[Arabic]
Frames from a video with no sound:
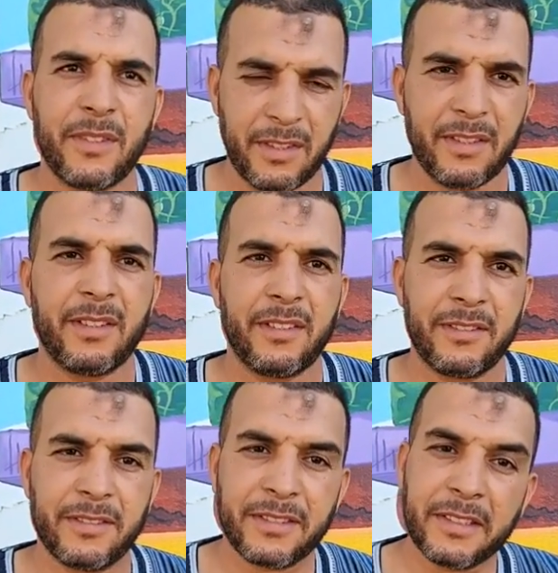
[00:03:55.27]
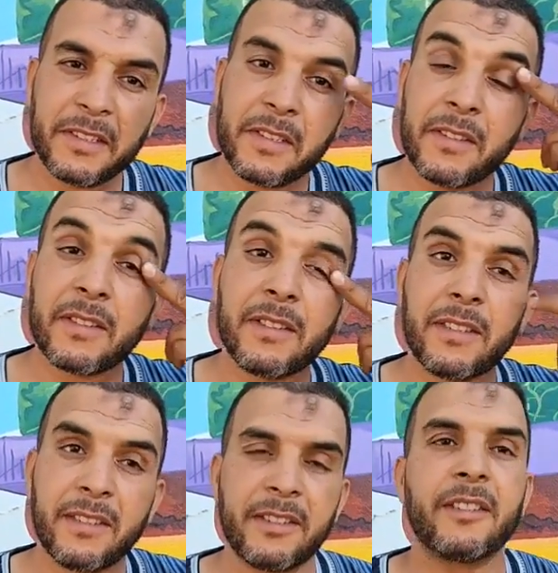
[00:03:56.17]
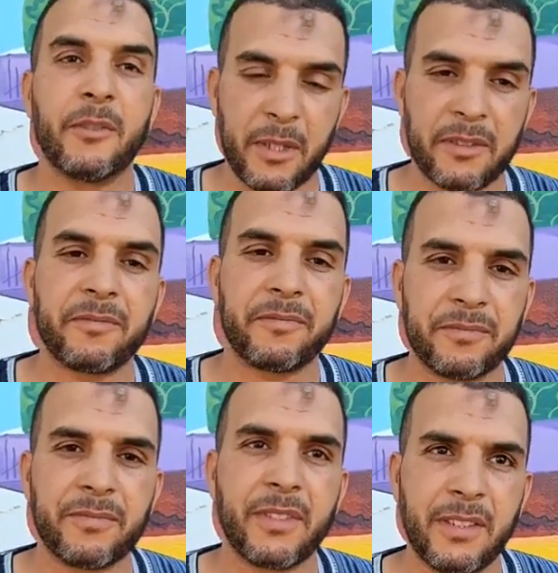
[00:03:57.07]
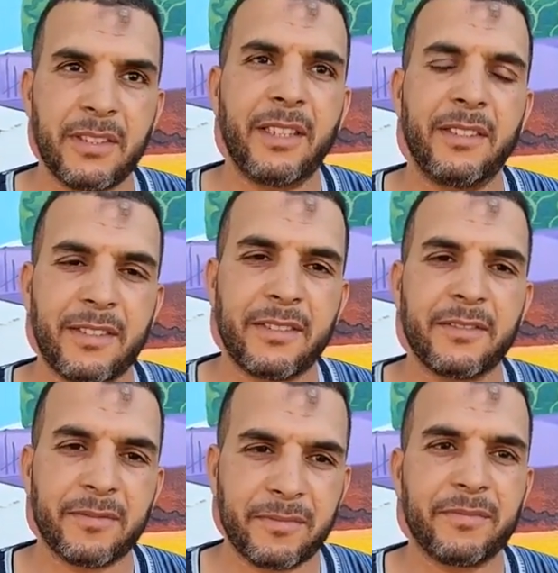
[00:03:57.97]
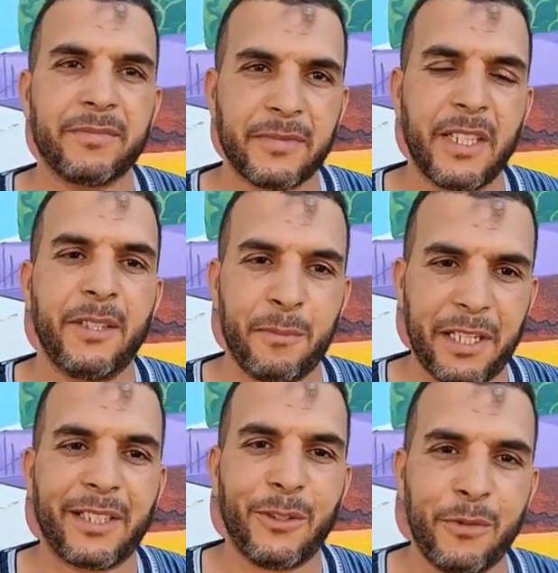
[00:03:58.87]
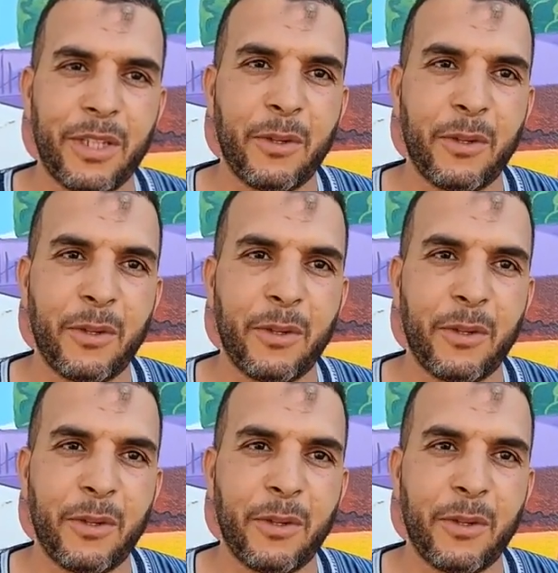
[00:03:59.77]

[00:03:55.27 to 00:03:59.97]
ديالكم تبارك الله عليكم آه كبير وكبير بزاف والكبير هو الله بارك الله فيك